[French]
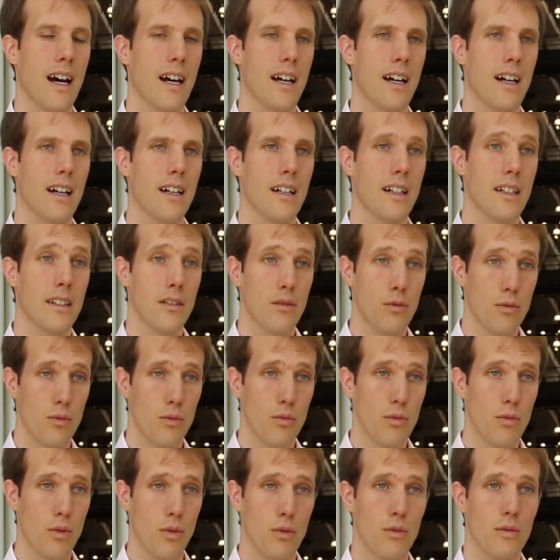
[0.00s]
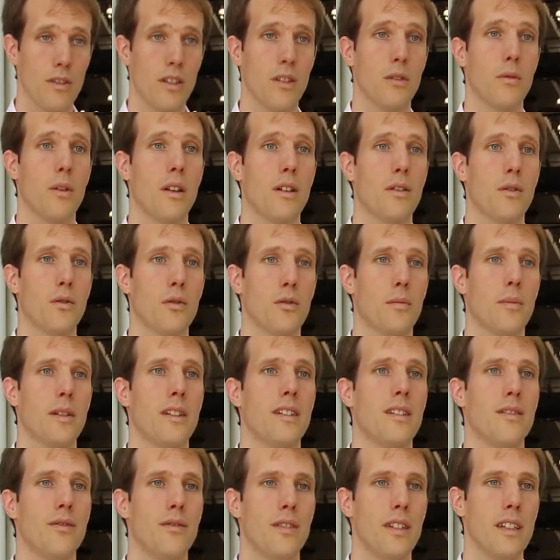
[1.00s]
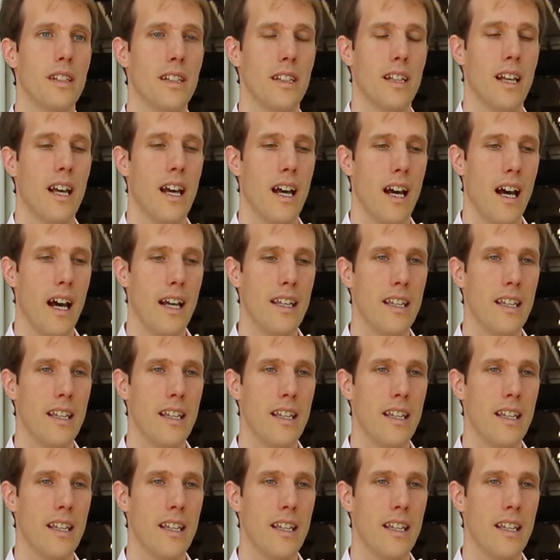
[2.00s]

à résoudre une situation spécifique,